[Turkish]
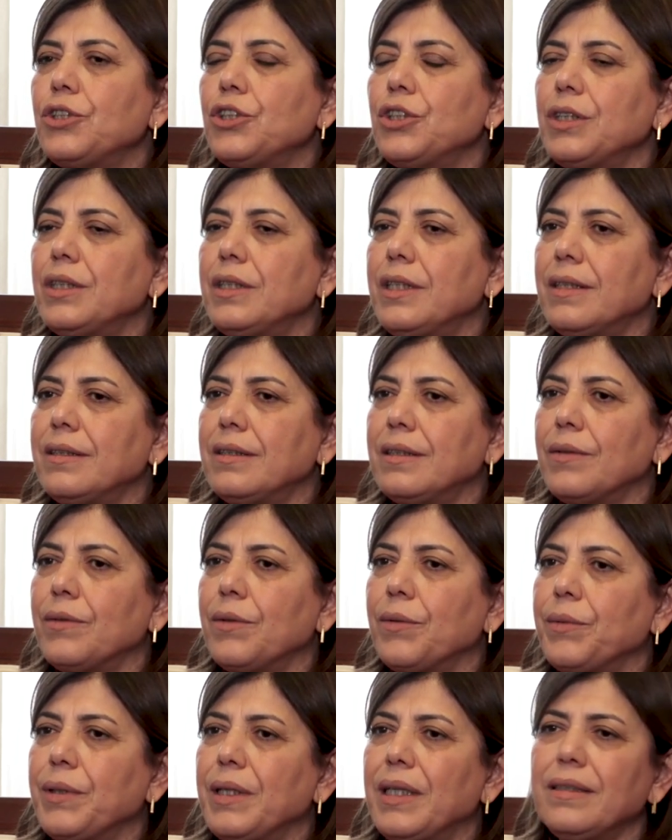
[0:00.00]
şiddet
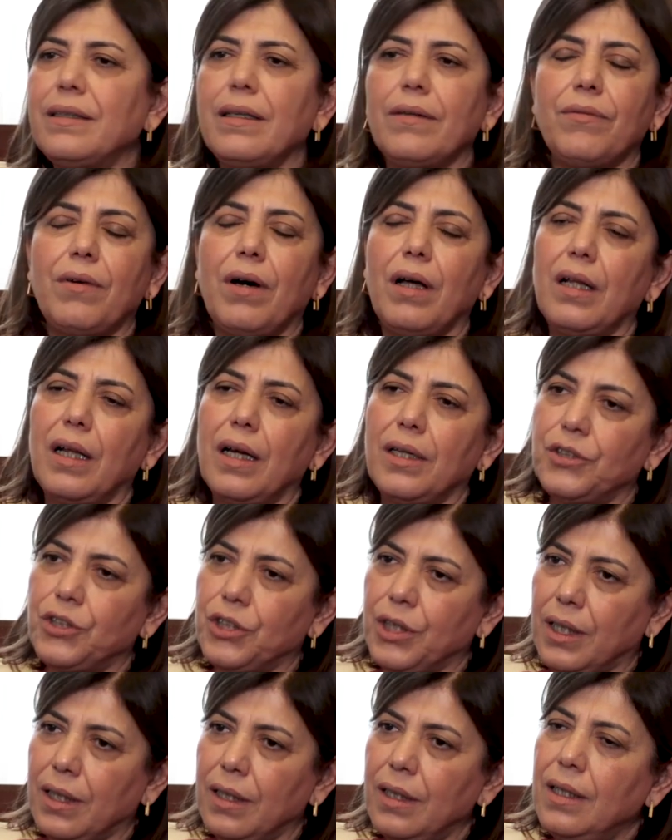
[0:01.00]
sebebiyle
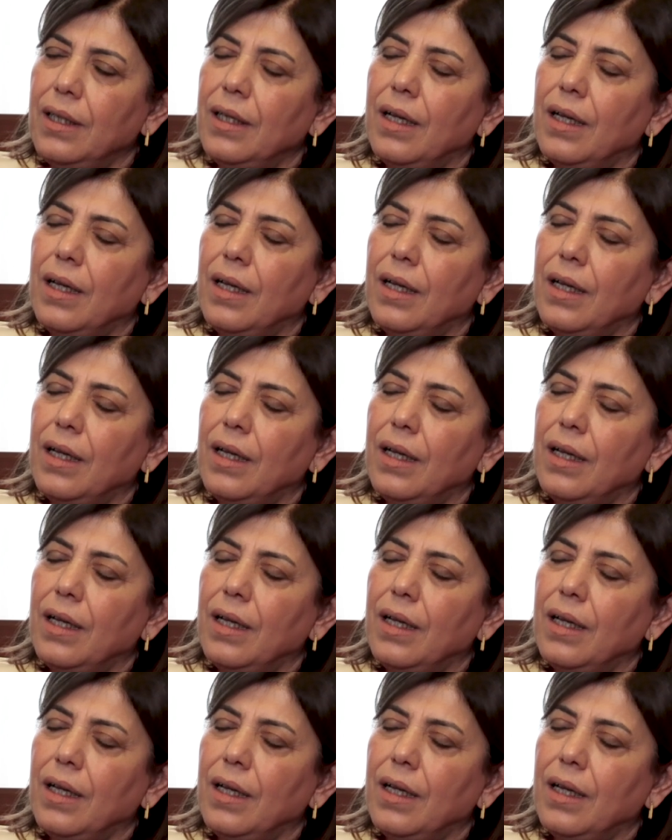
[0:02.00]
defalarca